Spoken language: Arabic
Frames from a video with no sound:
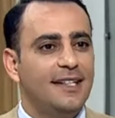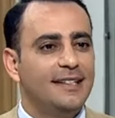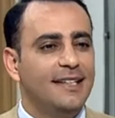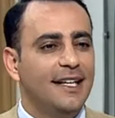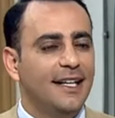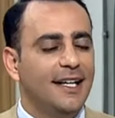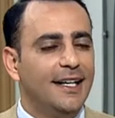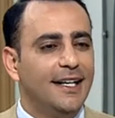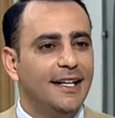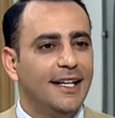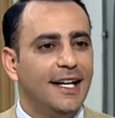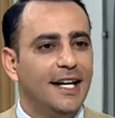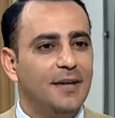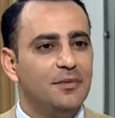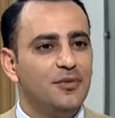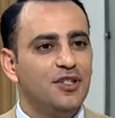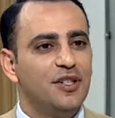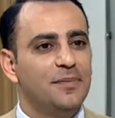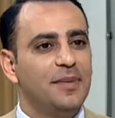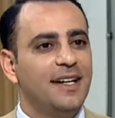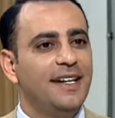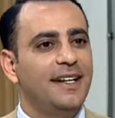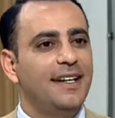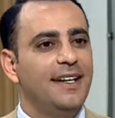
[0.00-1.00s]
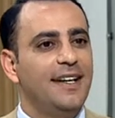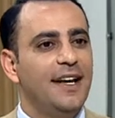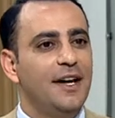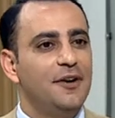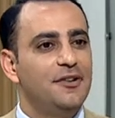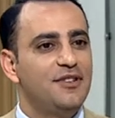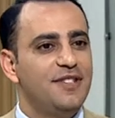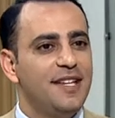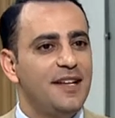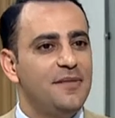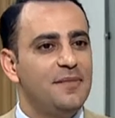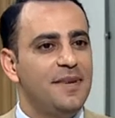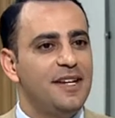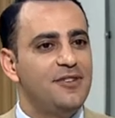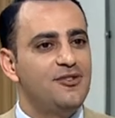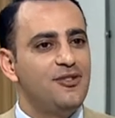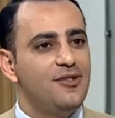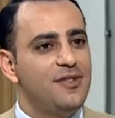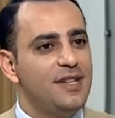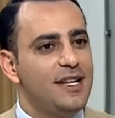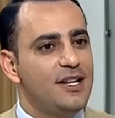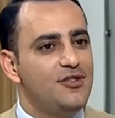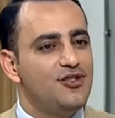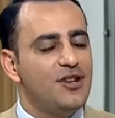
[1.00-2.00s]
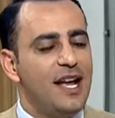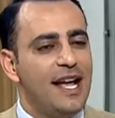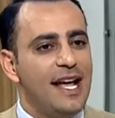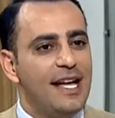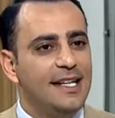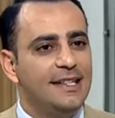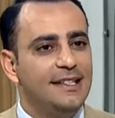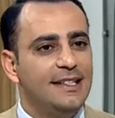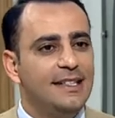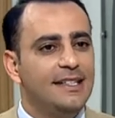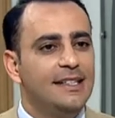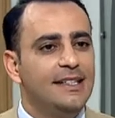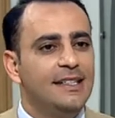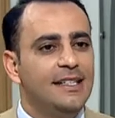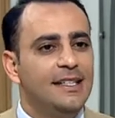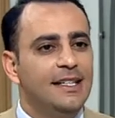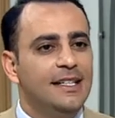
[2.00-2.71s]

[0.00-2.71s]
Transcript: دقائق المتبقيه استاذ ماجد شاهدنا